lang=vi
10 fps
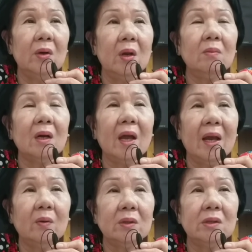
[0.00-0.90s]
nếu mà
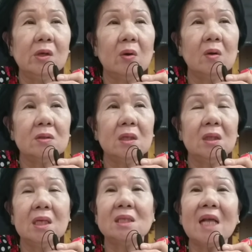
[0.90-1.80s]
nghèo thì cho con
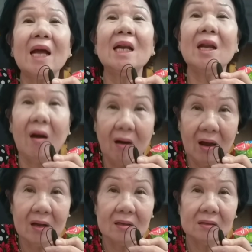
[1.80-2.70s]
xin tiền xăng này
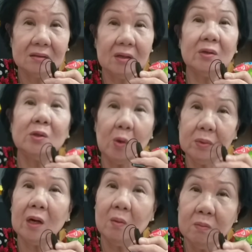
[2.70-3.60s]
nọ. Nói
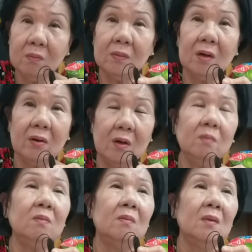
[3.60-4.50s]
chung nó đúng, nó nói đúng.